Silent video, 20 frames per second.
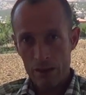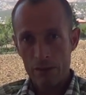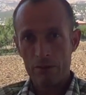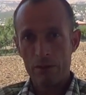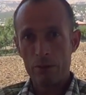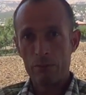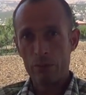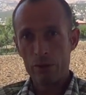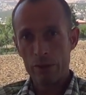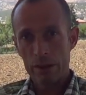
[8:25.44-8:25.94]

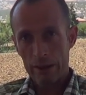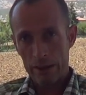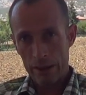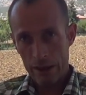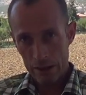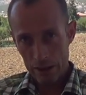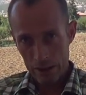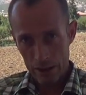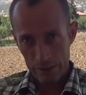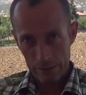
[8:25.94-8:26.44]
ve bunlar
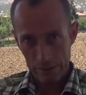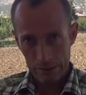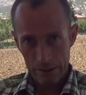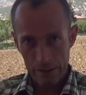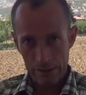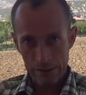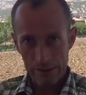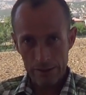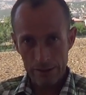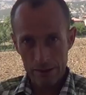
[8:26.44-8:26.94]

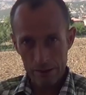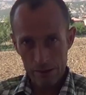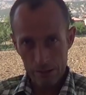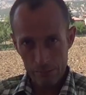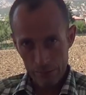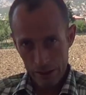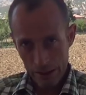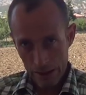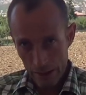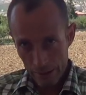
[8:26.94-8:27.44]
yaşantıda
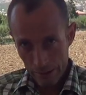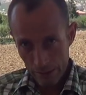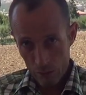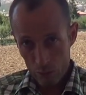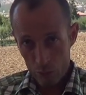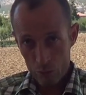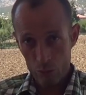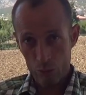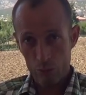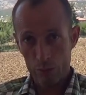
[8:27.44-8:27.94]
silinir bir daha da
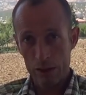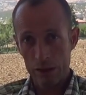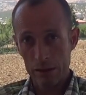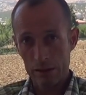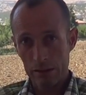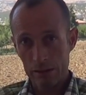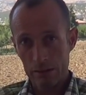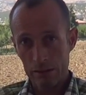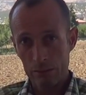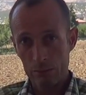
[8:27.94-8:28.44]

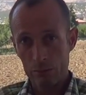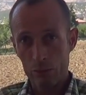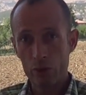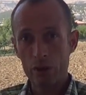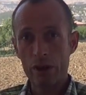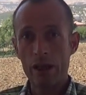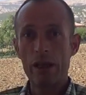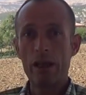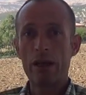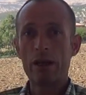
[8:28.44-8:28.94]
kurulmaz. Bu
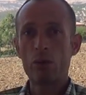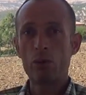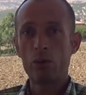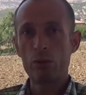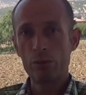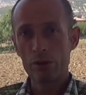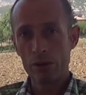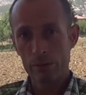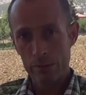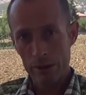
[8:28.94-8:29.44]
da
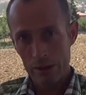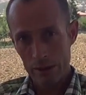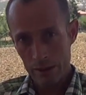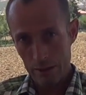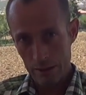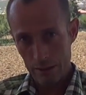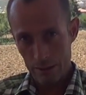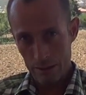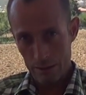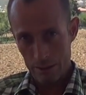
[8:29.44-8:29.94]
ekonomik bir
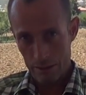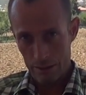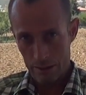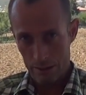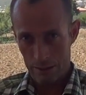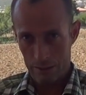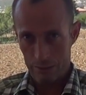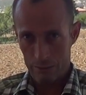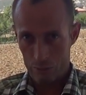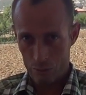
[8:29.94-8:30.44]

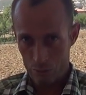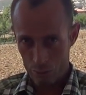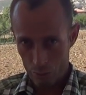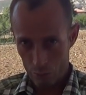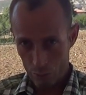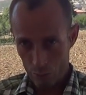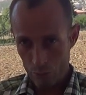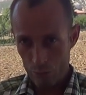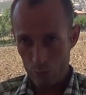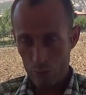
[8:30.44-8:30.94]
çöküntüye e,
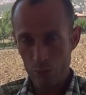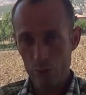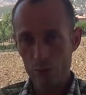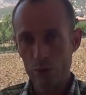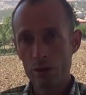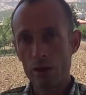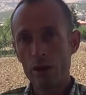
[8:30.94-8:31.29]
meydan verir.